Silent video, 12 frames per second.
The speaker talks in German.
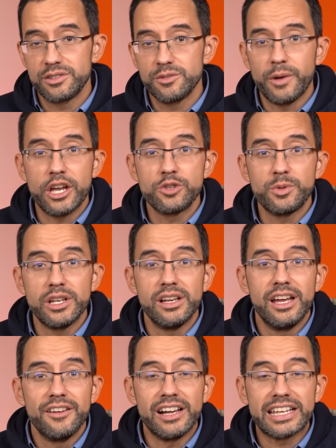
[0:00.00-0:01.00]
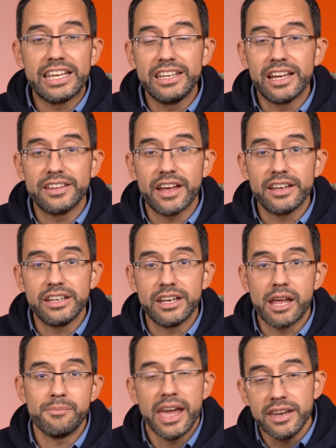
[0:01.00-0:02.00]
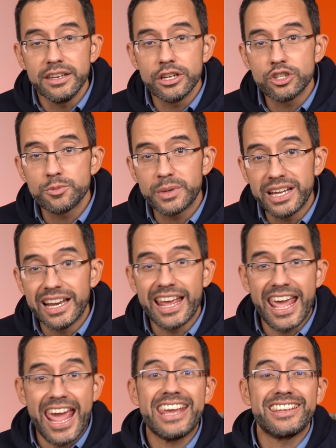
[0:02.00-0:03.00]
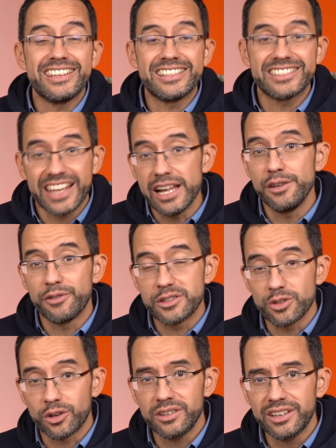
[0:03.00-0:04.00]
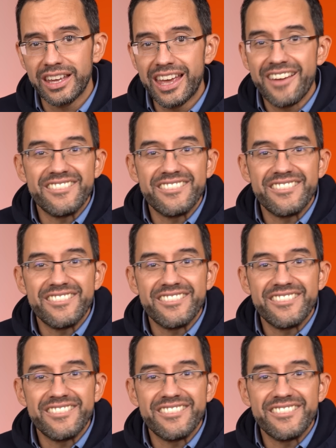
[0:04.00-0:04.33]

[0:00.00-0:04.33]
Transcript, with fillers: Zum Beispiel, weil Kinder dann in einem Handyspiel echtes Geld verzocken,